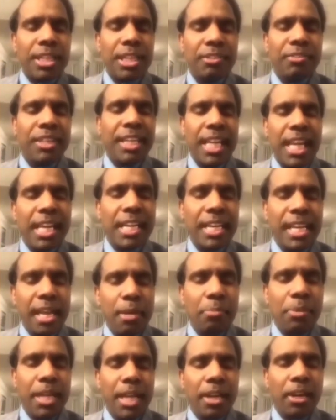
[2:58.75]
టీవీ నైన్
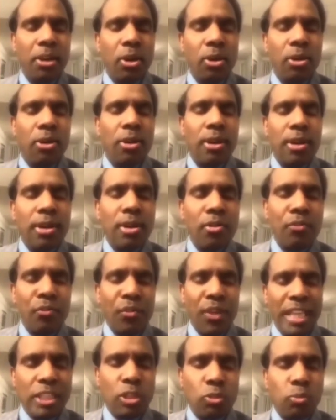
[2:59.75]
ఏబిఎన్లో
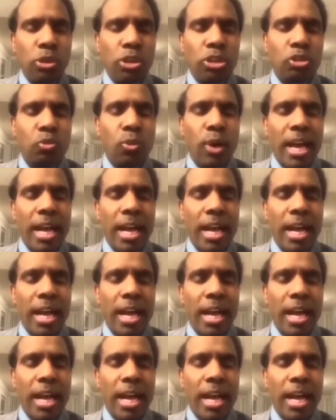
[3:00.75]
ఫేస్బుక్